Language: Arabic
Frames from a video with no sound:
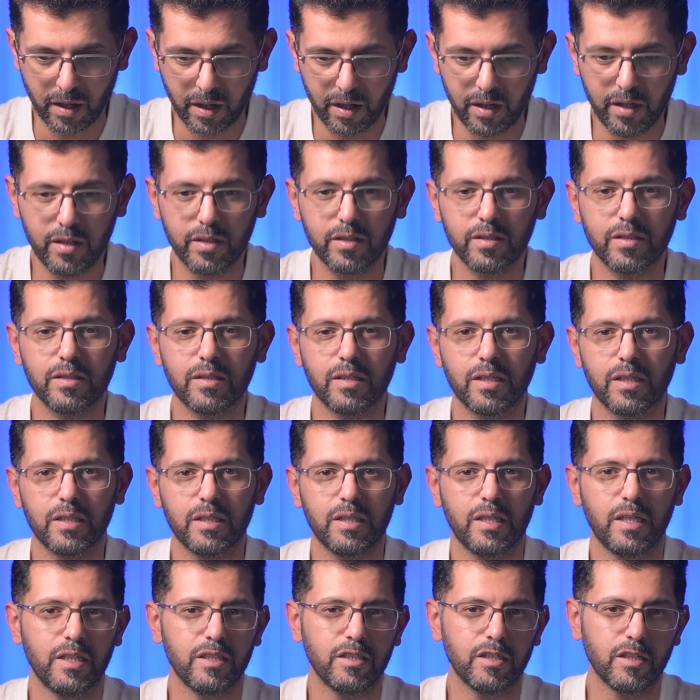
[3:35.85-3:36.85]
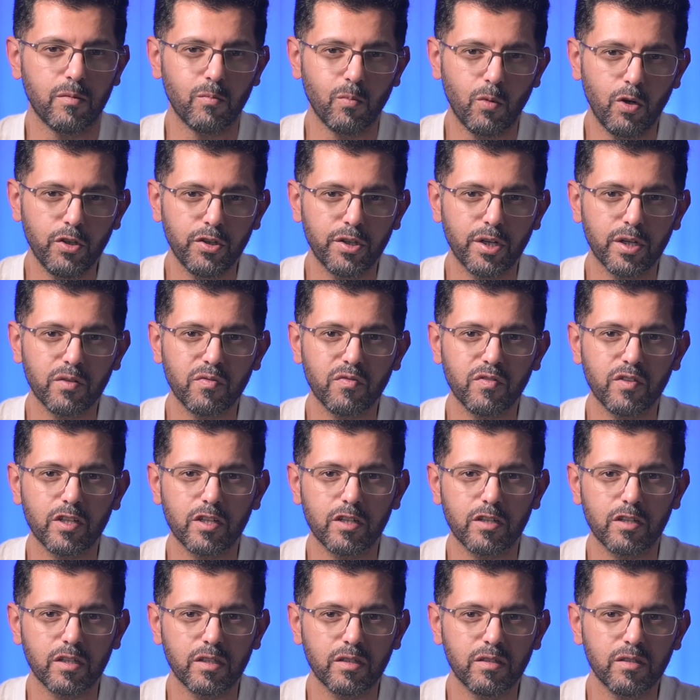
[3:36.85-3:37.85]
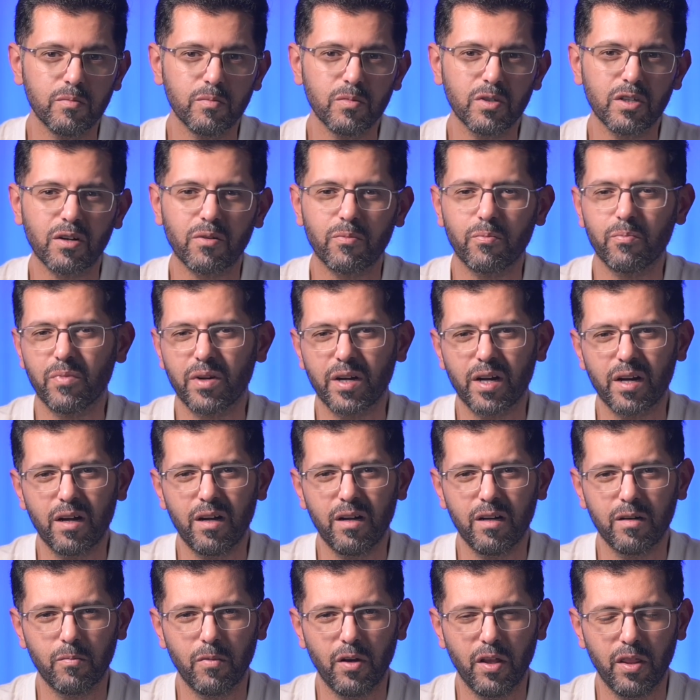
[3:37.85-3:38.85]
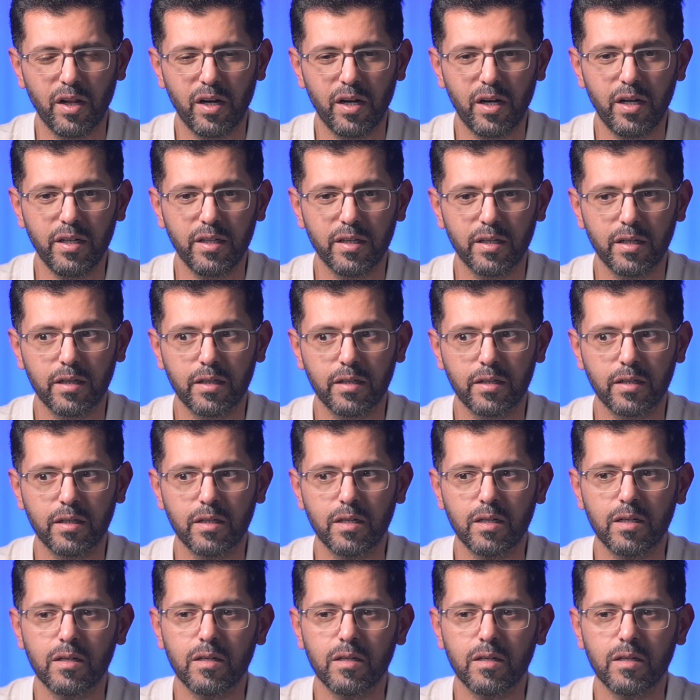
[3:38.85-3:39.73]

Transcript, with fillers: حنا يعني المحترفين نمر بمراحل بعض الأحيان